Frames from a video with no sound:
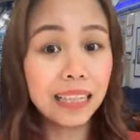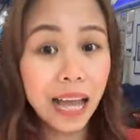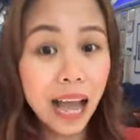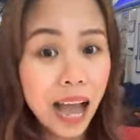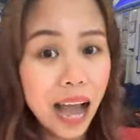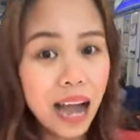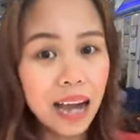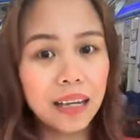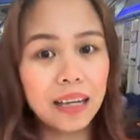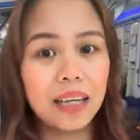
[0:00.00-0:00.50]

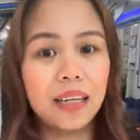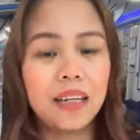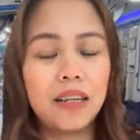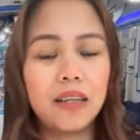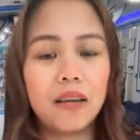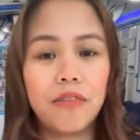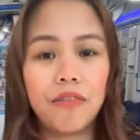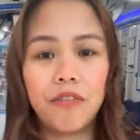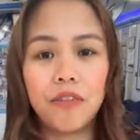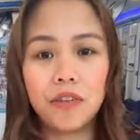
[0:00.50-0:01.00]
tatahakin
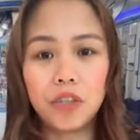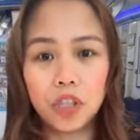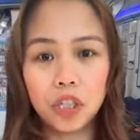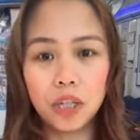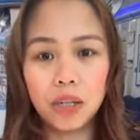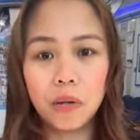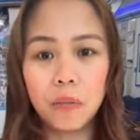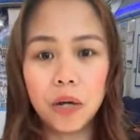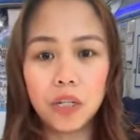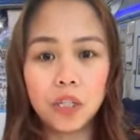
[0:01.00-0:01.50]
in the
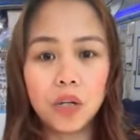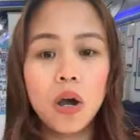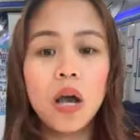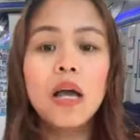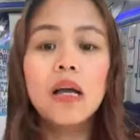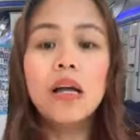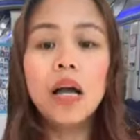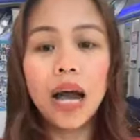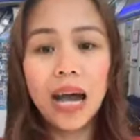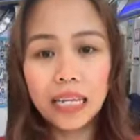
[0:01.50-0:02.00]
future, di ba? So,
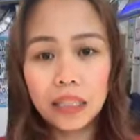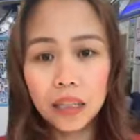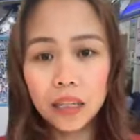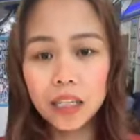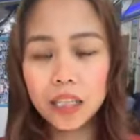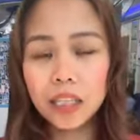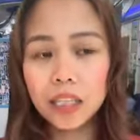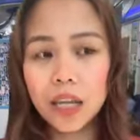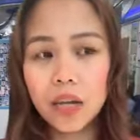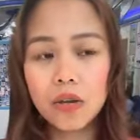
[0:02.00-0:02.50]
at
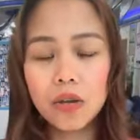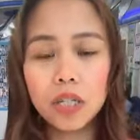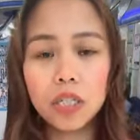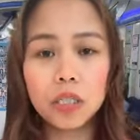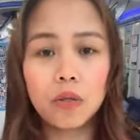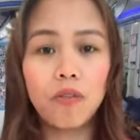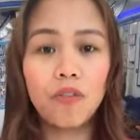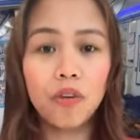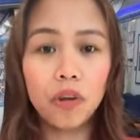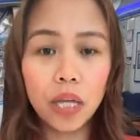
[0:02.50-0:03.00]
least tayo
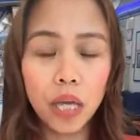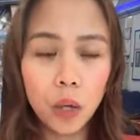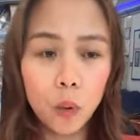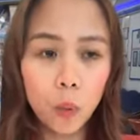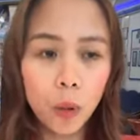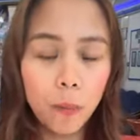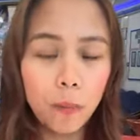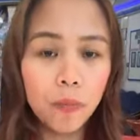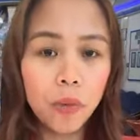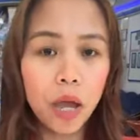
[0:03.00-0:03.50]
is fully
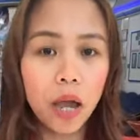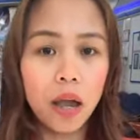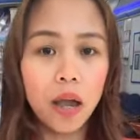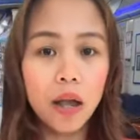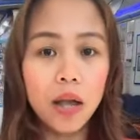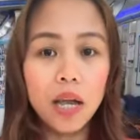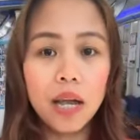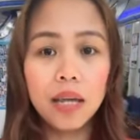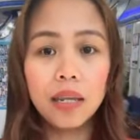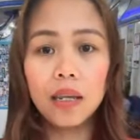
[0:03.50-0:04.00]
equipped
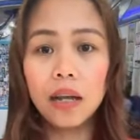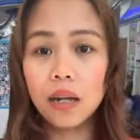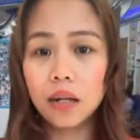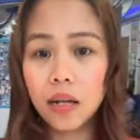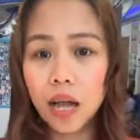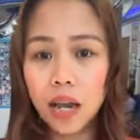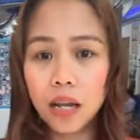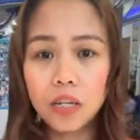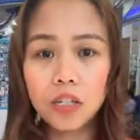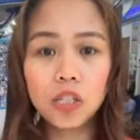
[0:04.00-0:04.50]
na ng
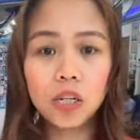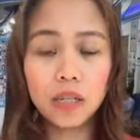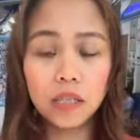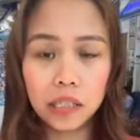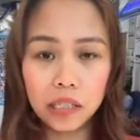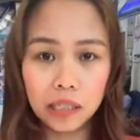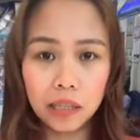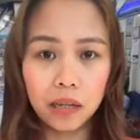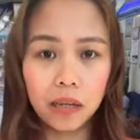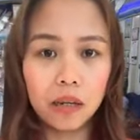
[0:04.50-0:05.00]
knowledge
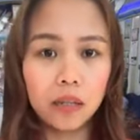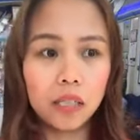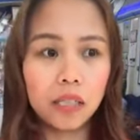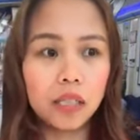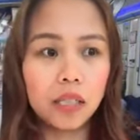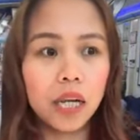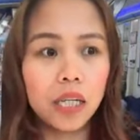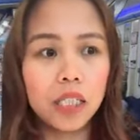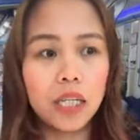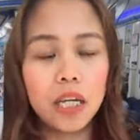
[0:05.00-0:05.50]
and
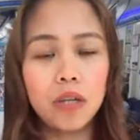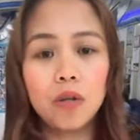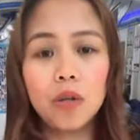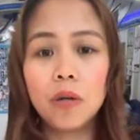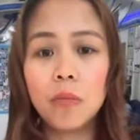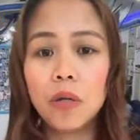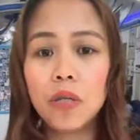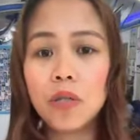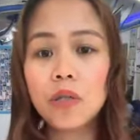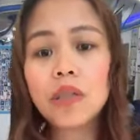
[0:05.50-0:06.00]
skills kasi ito
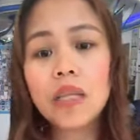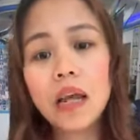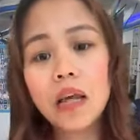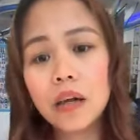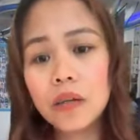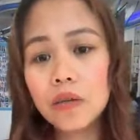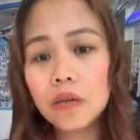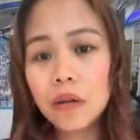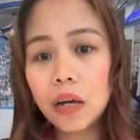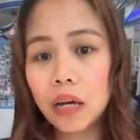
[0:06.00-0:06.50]
naman
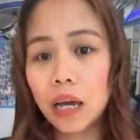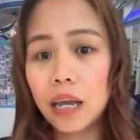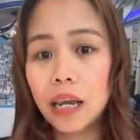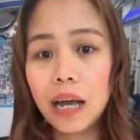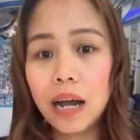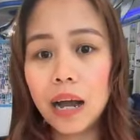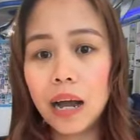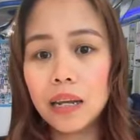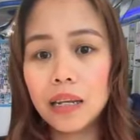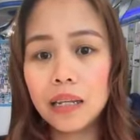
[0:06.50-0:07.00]
talaga yung
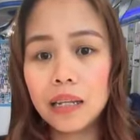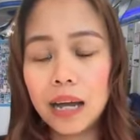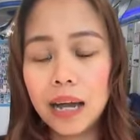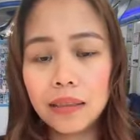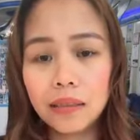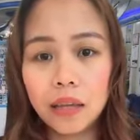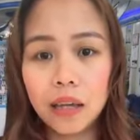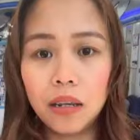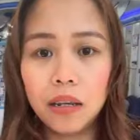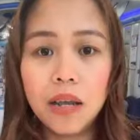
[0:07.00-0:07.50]
kakailanganin
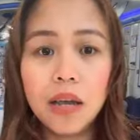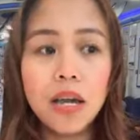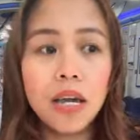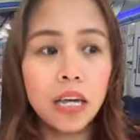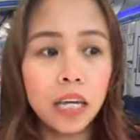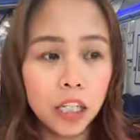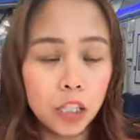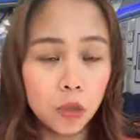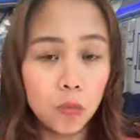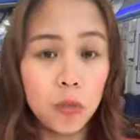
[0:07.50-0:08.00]
natin,
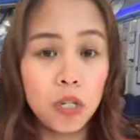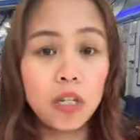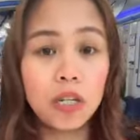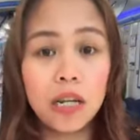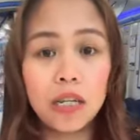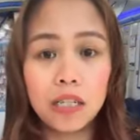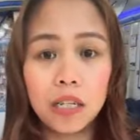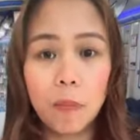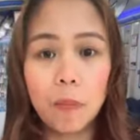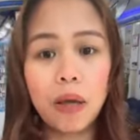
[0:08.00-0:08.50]

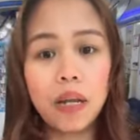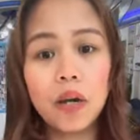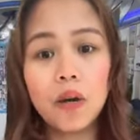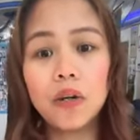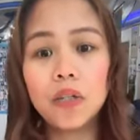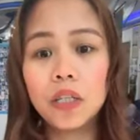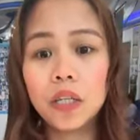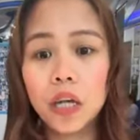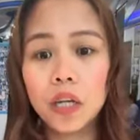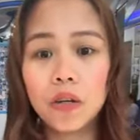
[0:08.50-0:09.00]
especially sa
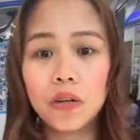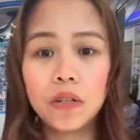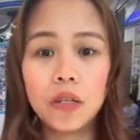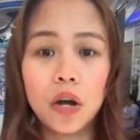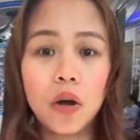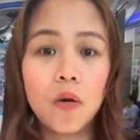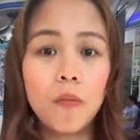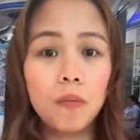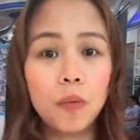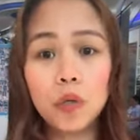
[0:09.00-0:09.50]
panahon ngayon
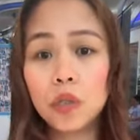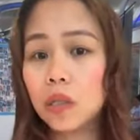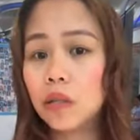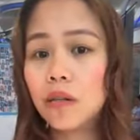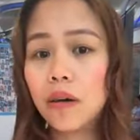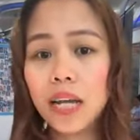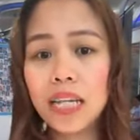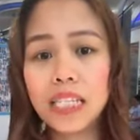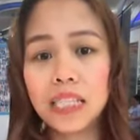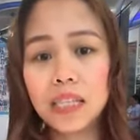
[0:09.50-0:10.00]
na
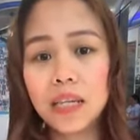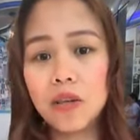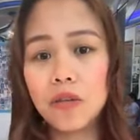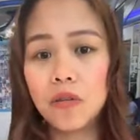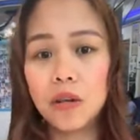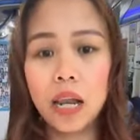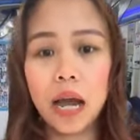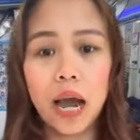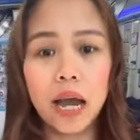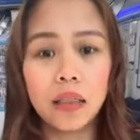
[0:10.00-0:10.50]
computerized
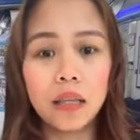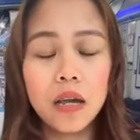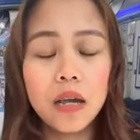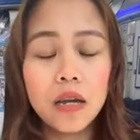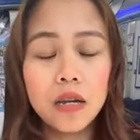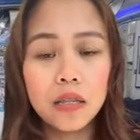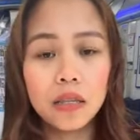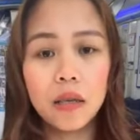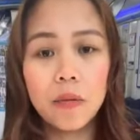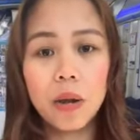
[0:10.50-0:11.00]
ng yung lahat.
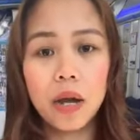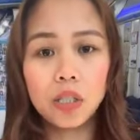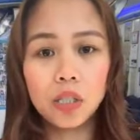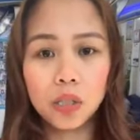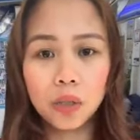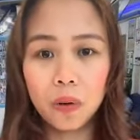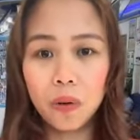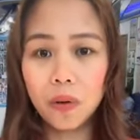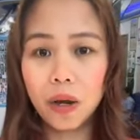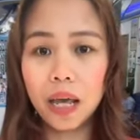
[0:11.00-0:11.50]
'Di ba?
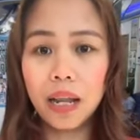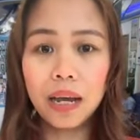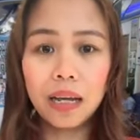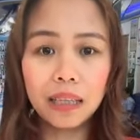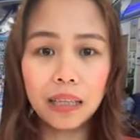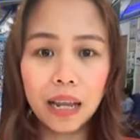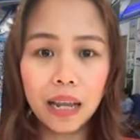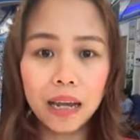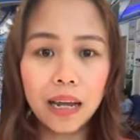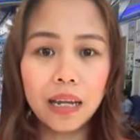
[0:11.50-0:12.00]
So,
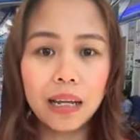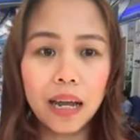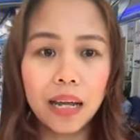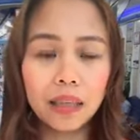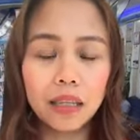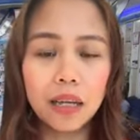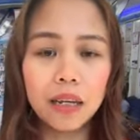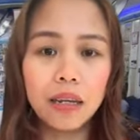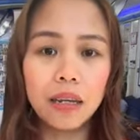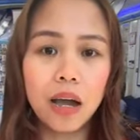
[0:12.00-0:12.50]
kailangan talaga
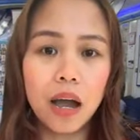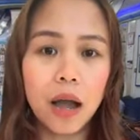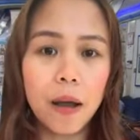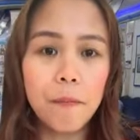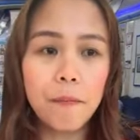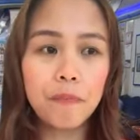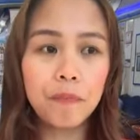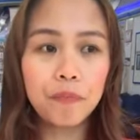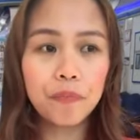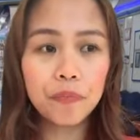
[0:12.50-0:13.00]
natin
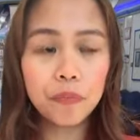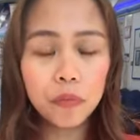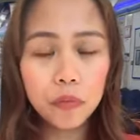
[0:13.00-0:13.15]
na